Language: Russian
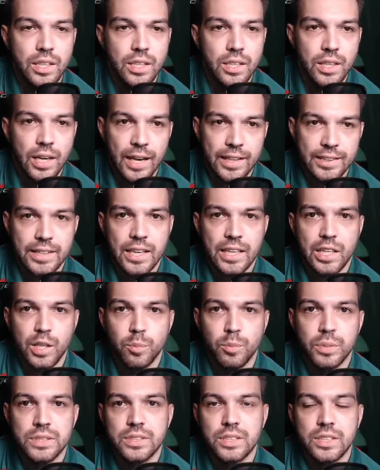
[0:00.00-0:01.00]
Атаки
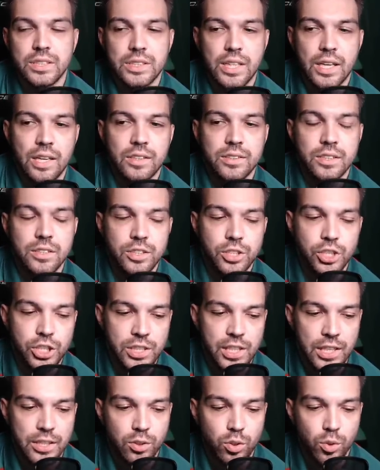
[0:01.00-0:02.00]
быстро старался
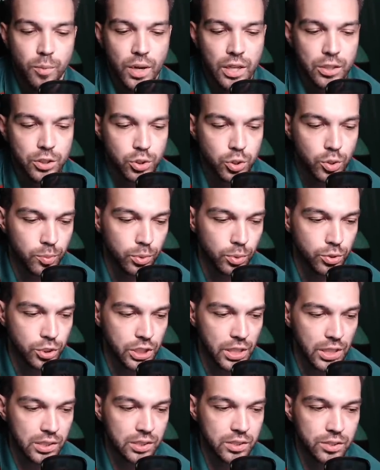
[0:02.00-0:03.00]
начинать, но мало что
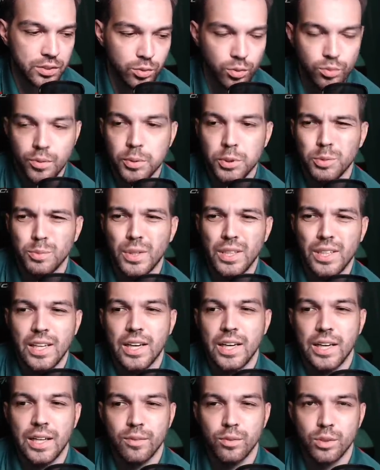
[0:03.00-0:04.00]
получалось. Ну, в общем,
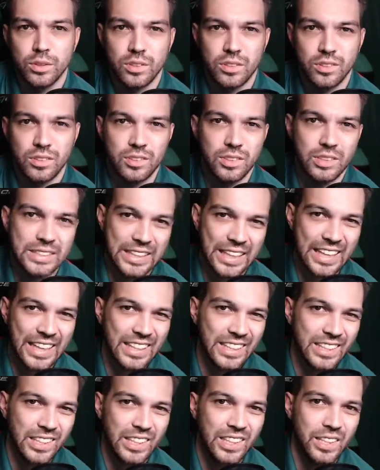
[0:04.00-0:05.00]
такая вот
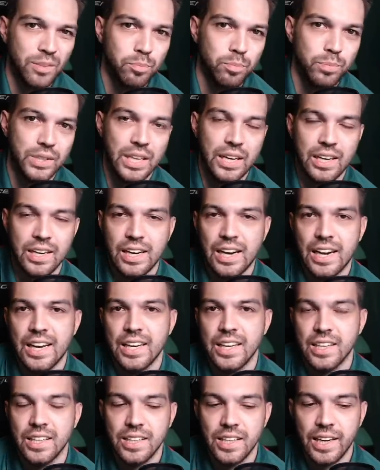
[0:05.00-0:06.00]
среднеплохая
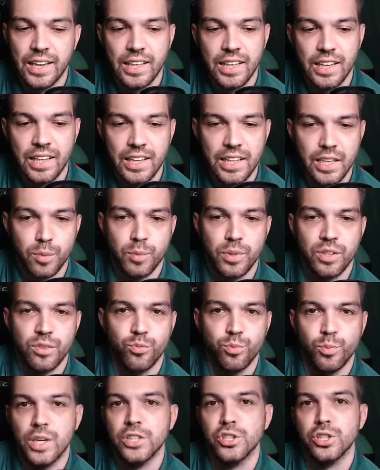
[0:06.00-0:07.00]
игра Гилерми в
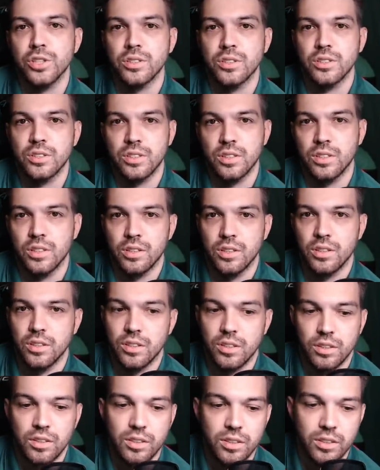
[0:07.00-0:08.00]
матче с
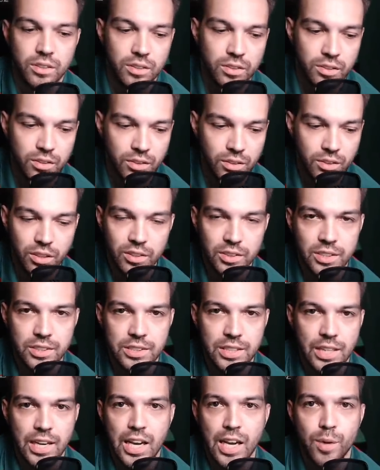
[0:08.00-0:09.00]
э,
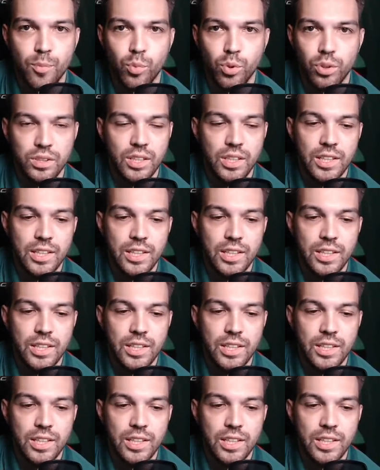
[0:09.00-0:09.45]
Голтасараем. Он